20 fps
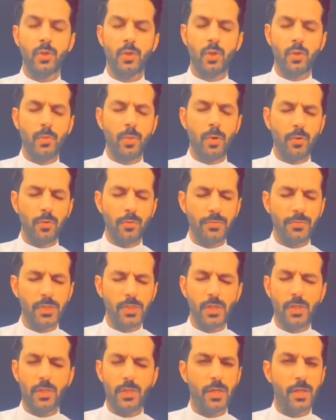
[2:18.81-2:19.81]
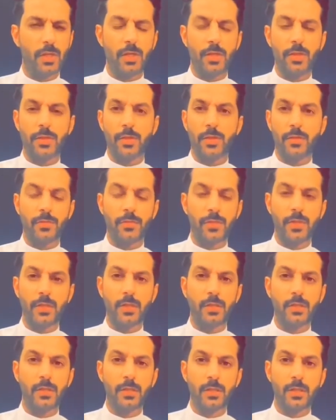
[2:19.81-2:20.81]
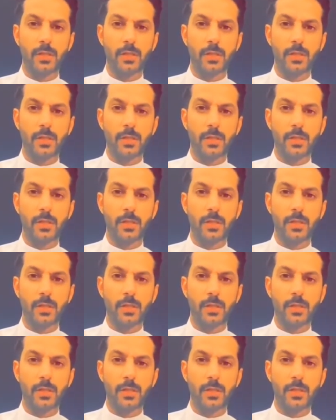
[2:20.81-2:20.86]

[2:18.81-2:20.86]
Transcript: يقول موقف جدا أثر فيني